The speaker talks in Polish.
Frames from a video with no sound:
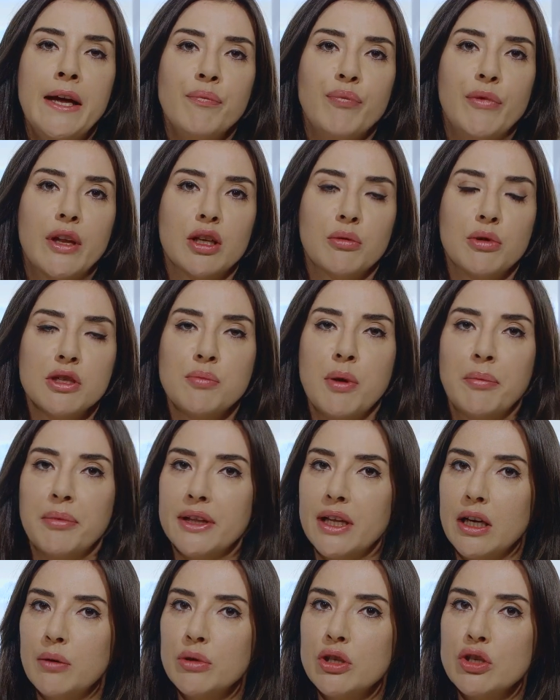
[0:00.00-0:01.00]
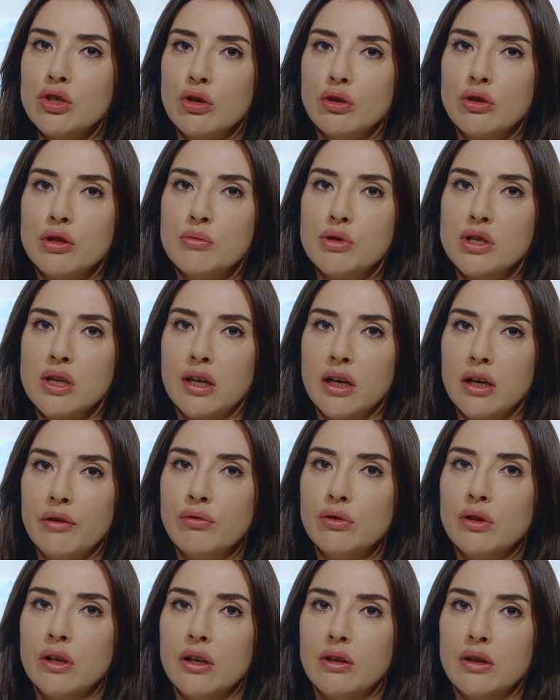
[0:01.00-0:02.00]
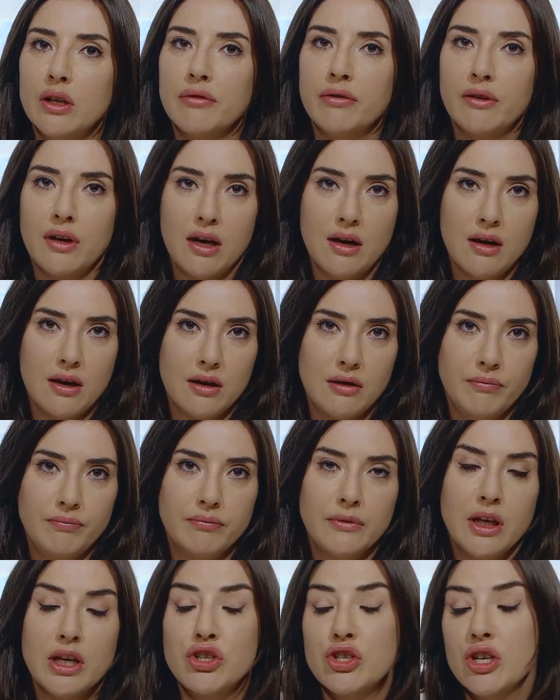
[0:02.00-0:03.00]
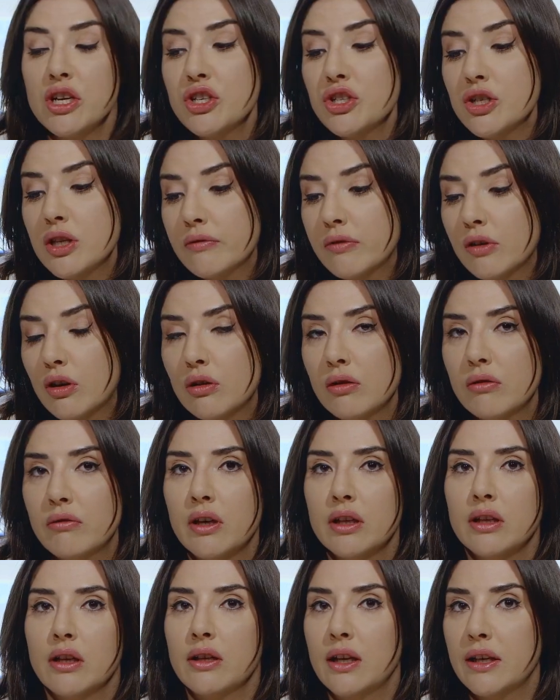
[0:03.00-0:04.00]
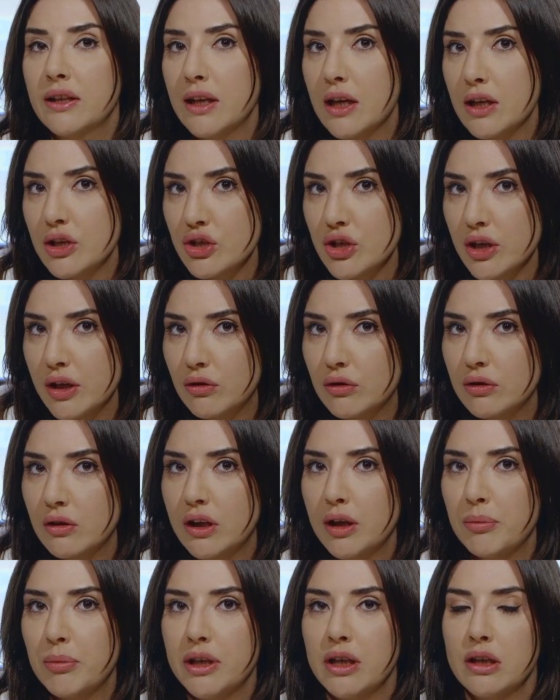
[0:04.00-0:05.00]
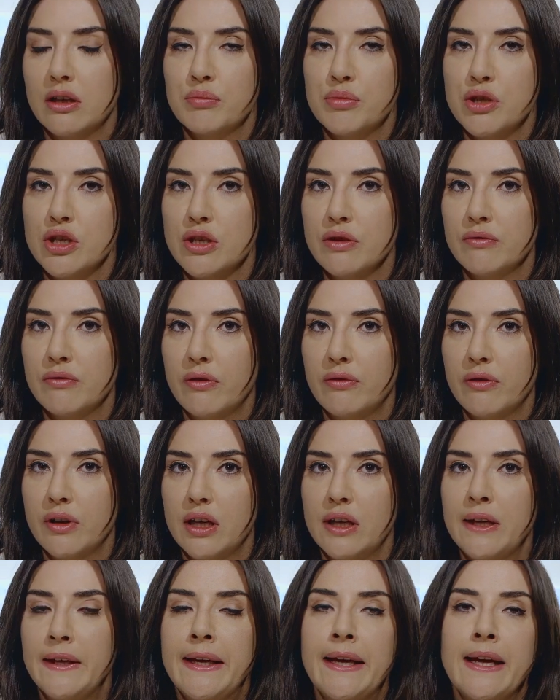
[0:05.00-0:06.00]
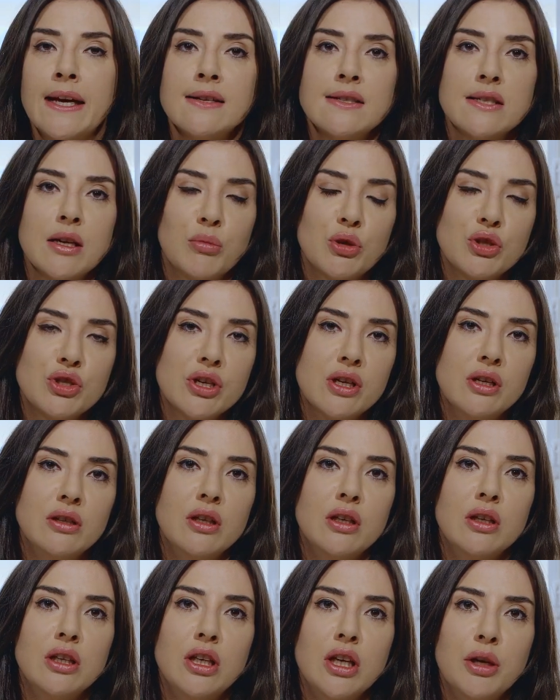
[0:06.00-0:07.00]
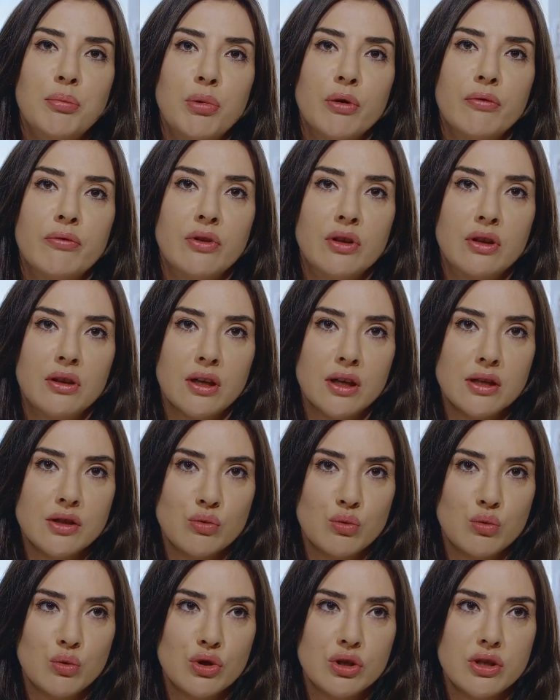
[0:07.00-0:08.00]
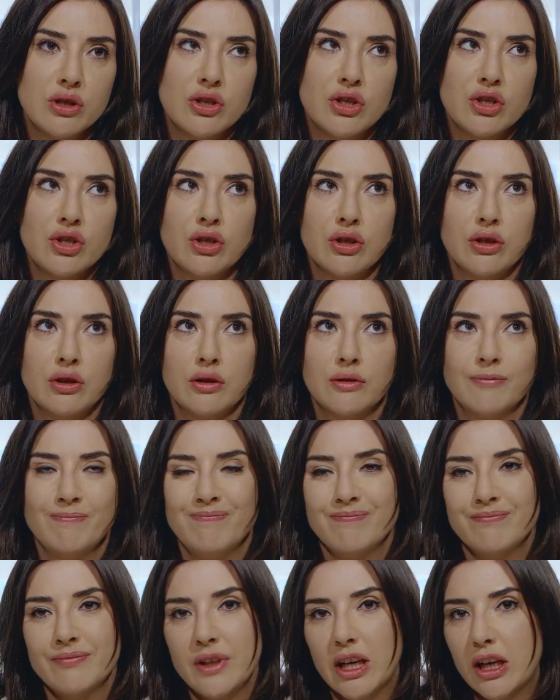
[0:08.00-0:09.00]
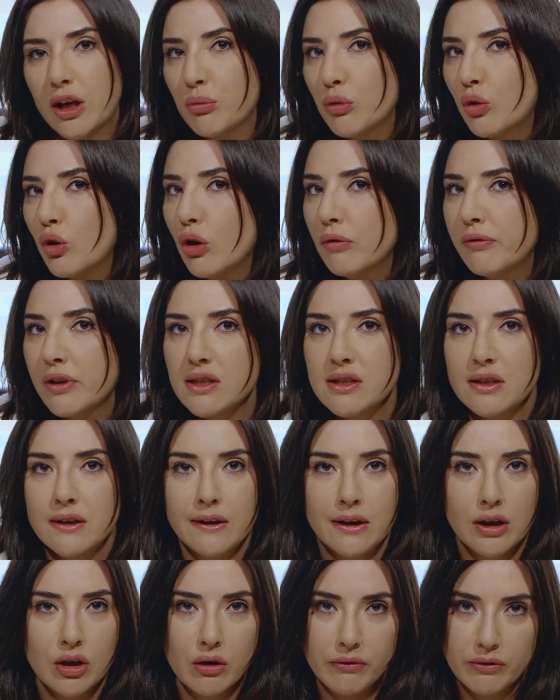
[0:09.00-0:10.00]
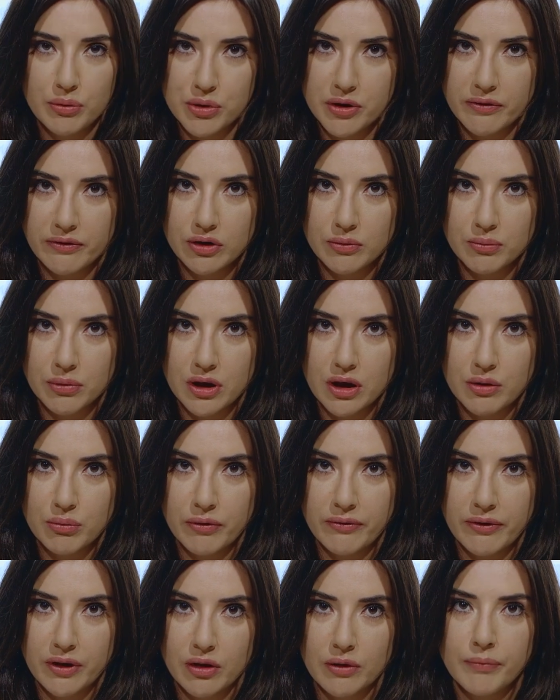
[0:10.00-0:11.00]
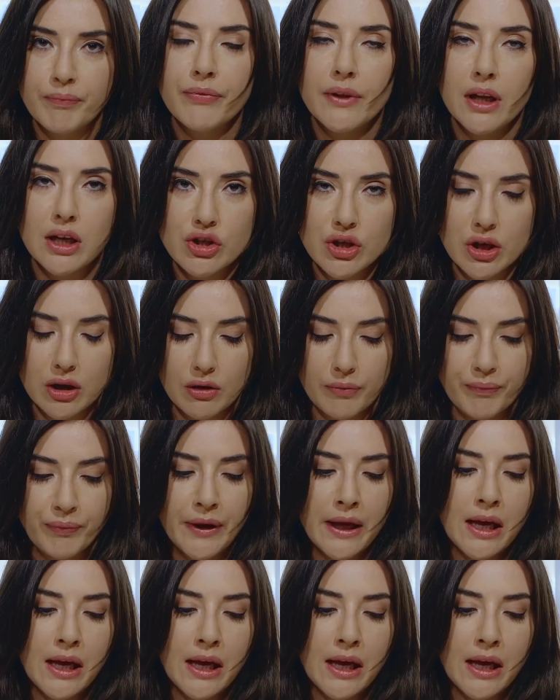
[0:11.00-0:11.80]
Natomiast pamiętajmy też o tym, że krew utajona w kale, najczęściej wykonywana, najtańsze jako takie badanie przesiewowe, samodzielnie nie powinna służyć e, jakiemukolwiek screeningowi przewodu pokarmowego. Dlaczego?